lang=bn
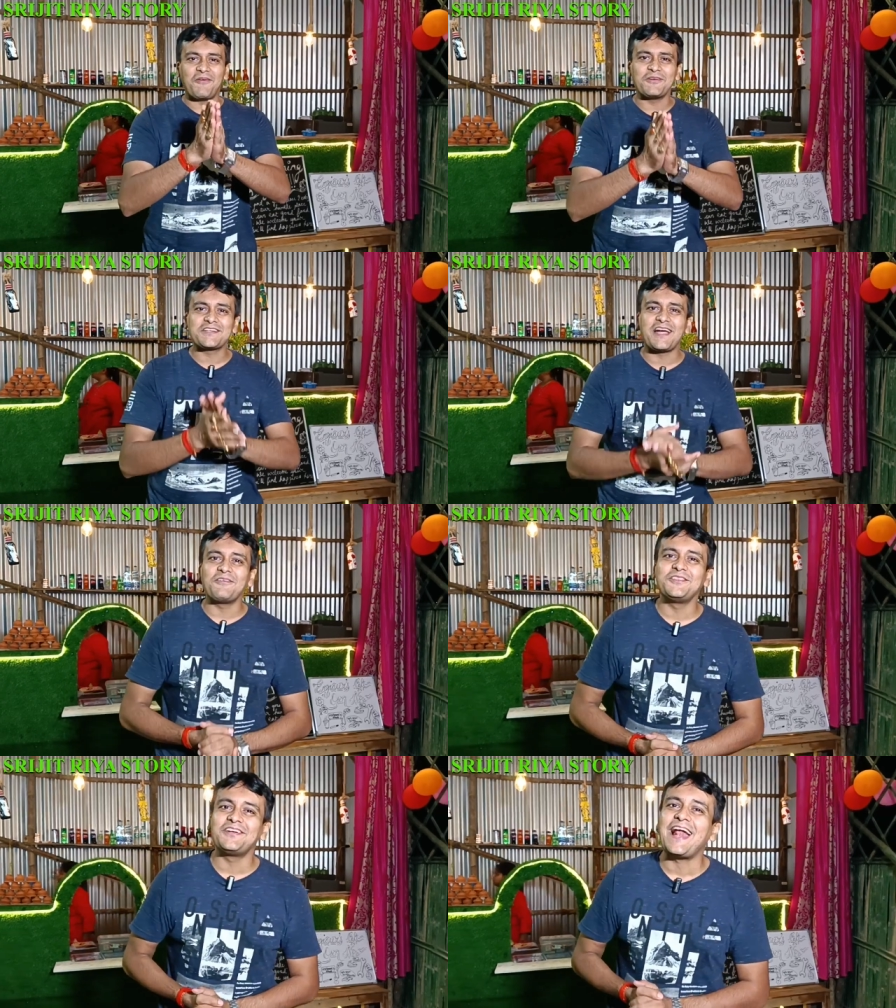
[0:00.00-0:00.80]
নমস্কার
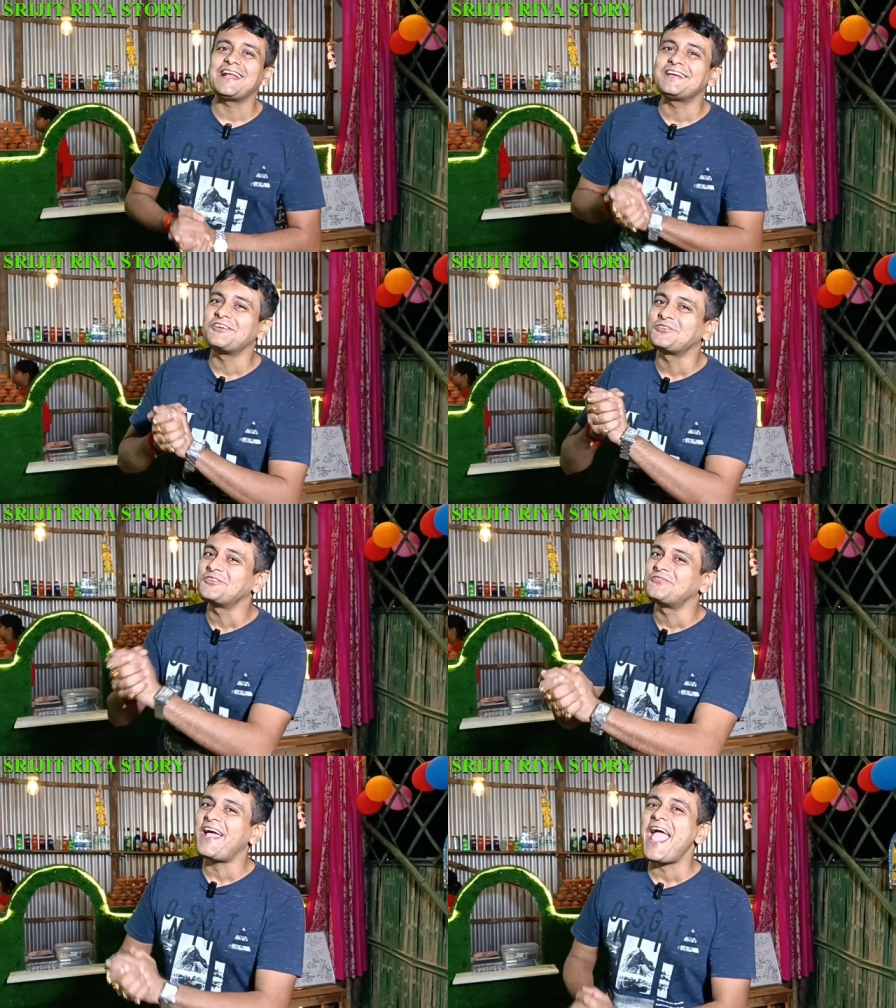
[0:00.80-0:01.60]
বন্ধুরা আরেকটি
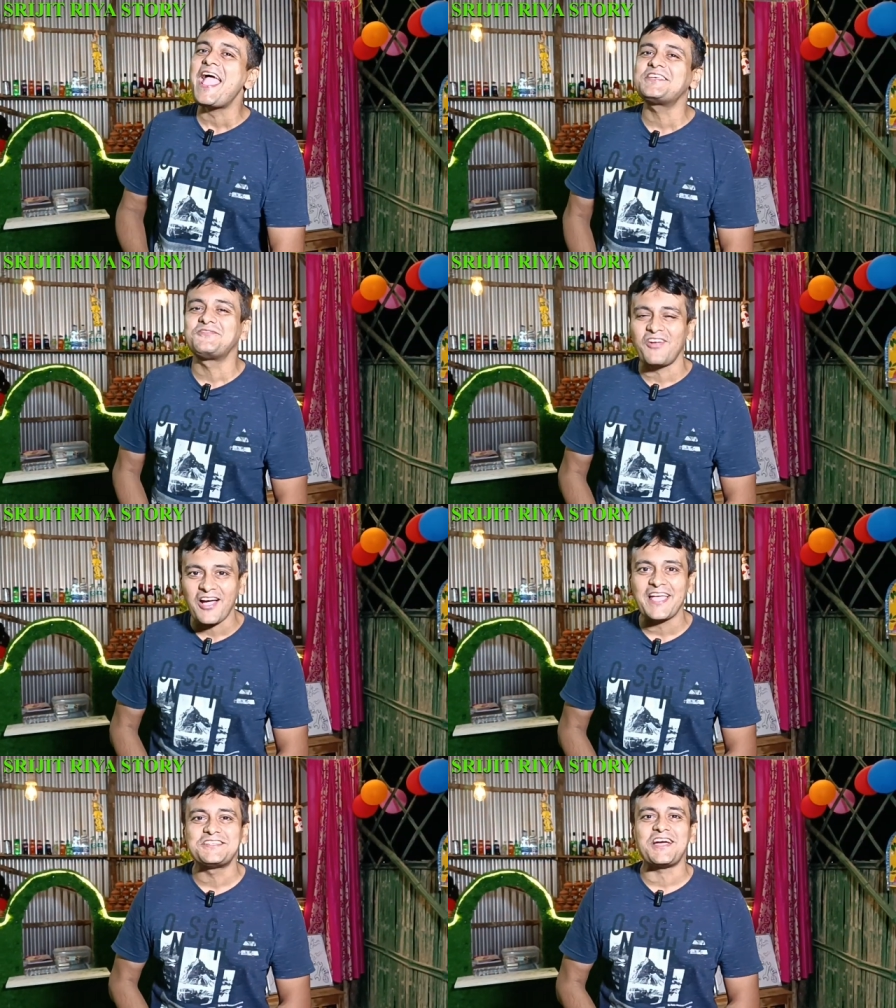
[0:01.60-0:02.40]
নতুন পেজ
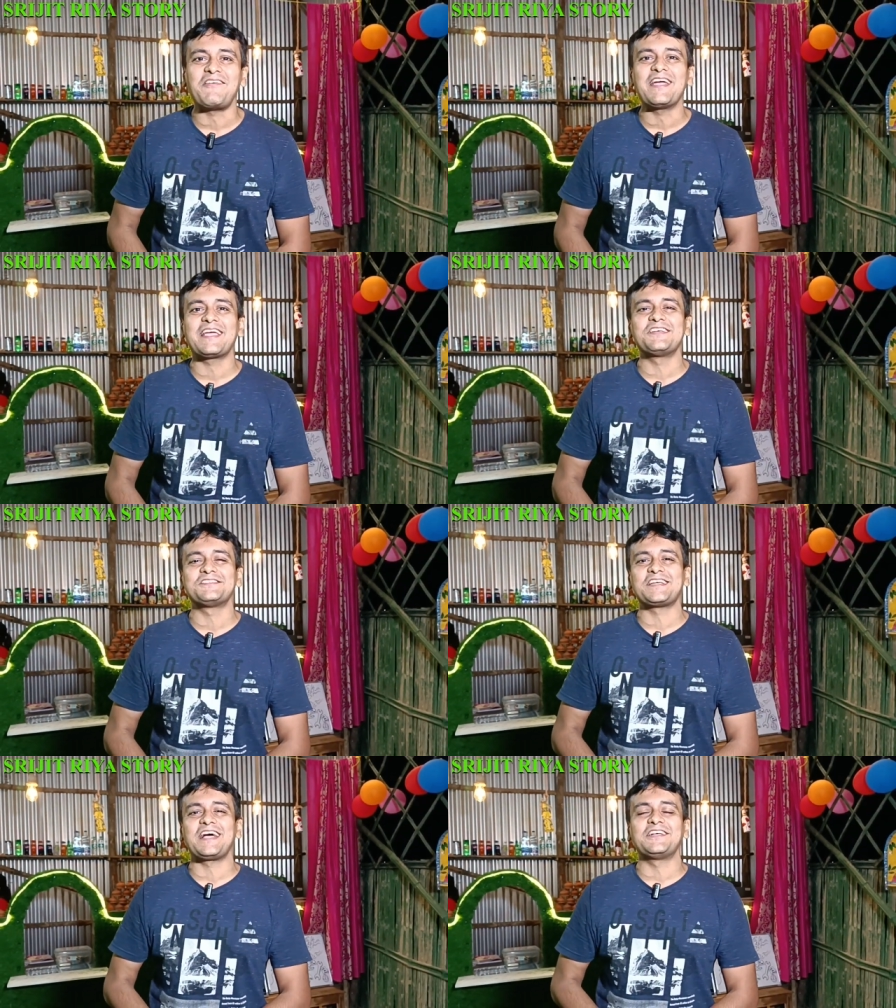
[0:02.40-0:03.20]
ব্লগে সবাইকে
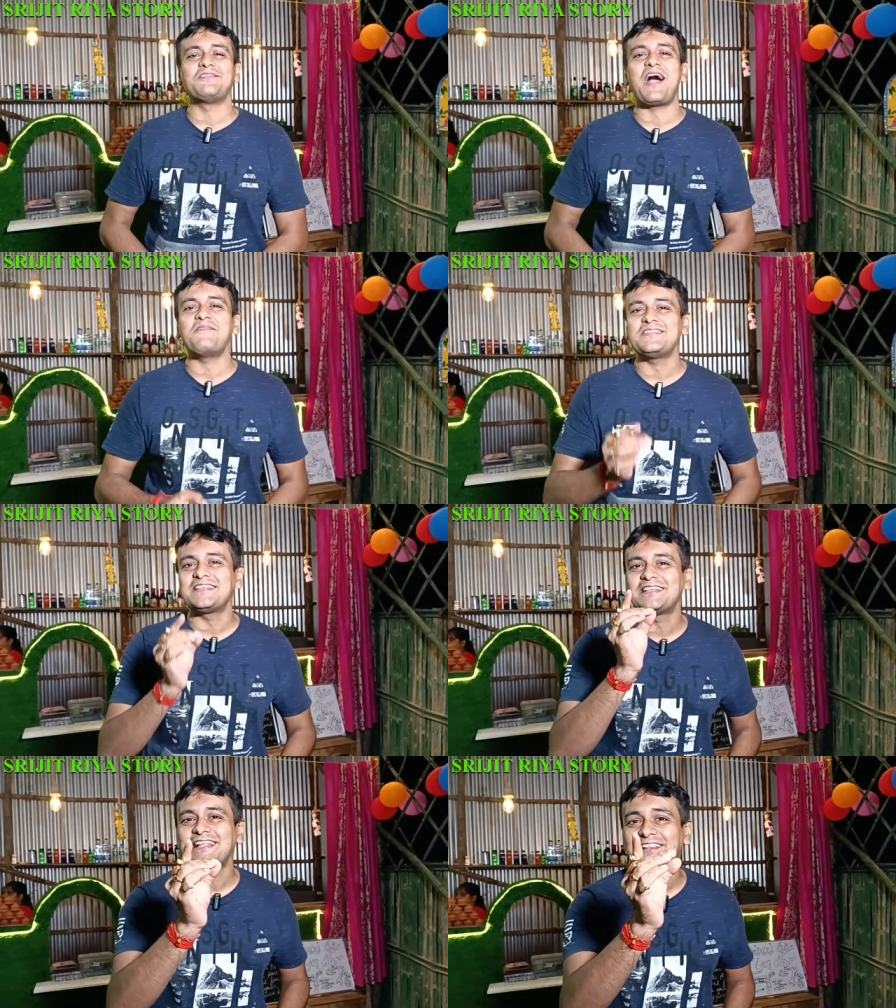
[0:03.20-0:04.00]
সুস্বাগতম আমি
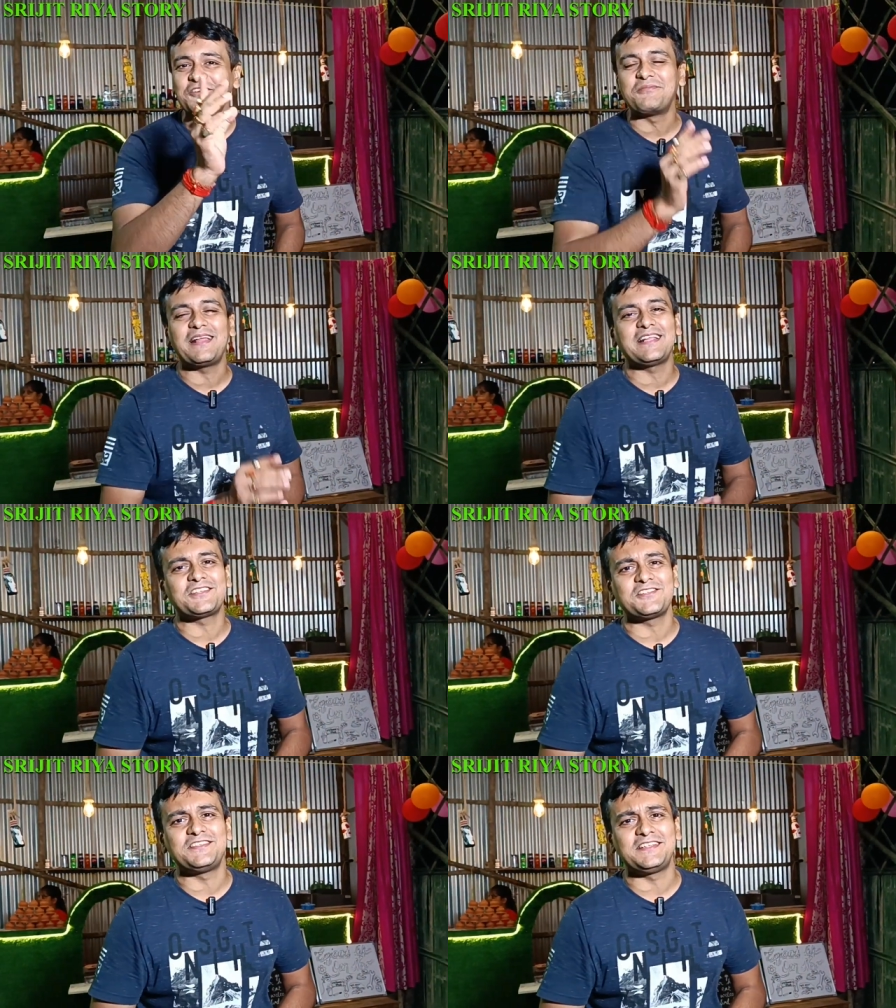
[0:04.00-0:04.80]
সিজিত আর তোমরা
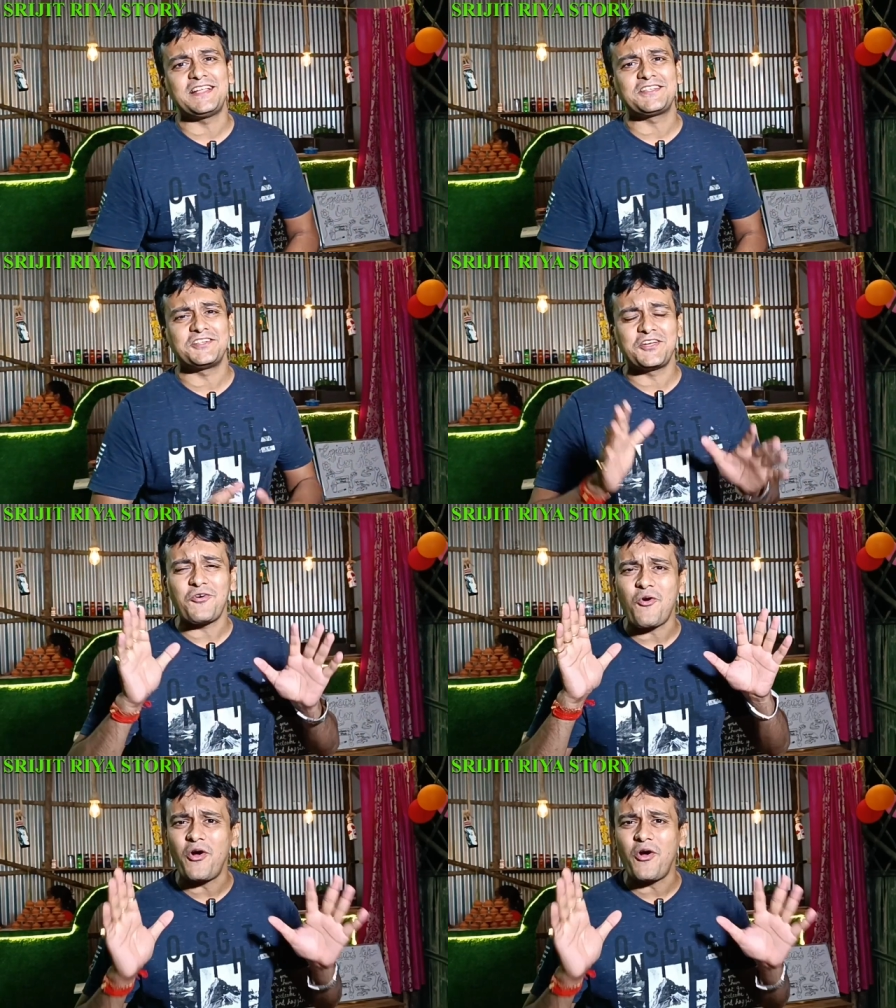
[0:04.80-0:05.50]
দেখছো সিতিয়াশরী